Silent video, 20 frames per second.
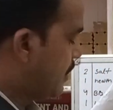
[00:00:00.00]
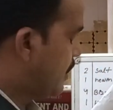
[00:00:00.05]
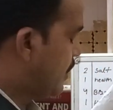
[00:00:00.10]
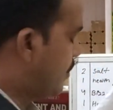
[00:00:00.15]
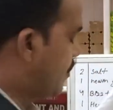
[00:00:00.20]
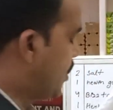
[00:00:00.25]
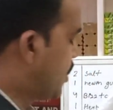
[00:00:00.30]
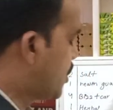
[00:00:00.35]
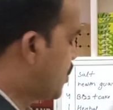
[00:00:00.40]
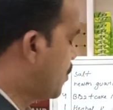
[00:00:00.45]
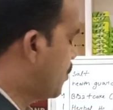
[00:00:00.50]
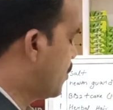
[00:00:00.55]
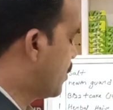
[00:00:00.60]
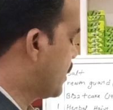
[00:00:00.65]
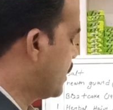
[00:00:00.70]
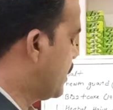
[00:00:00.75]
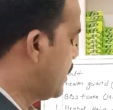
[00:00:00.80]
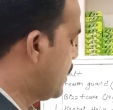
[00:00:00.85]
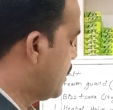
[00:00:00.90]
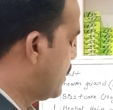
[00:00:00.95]
ये मिर्च हो
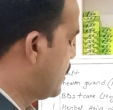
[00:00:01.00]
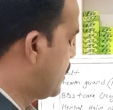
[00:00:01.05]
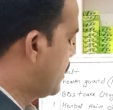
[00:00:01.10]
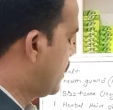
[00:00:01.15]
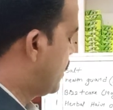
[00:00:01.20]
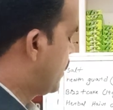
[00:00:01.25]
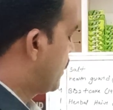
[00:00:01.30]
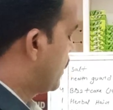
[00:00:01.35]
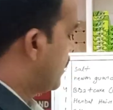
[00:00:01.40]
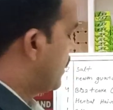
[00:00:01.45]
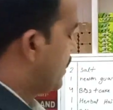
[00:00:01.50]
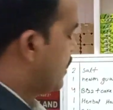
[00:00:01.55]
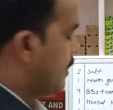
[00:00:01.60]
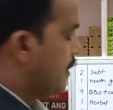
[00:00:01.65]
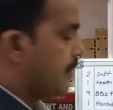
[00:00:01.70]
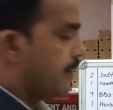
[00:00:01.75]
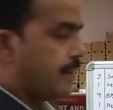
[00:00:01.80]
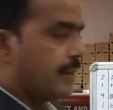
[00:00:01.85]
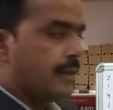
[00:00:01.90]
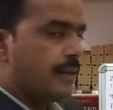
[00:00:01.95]
गया
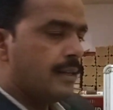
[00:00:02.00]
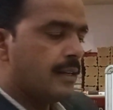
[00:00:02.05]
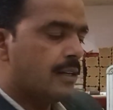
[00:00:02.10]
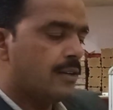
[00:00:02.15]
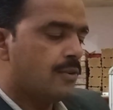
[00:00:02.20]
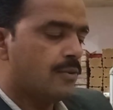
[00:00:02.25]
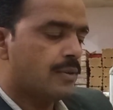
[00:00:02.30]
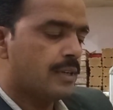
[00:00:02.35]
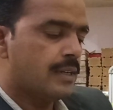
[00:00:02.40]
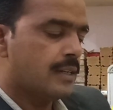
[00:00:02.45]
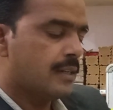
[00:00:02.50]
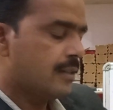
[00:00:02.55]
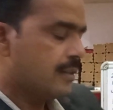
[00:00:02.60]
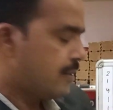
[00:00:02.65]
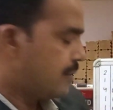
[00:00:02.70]
ये धनिया हो गया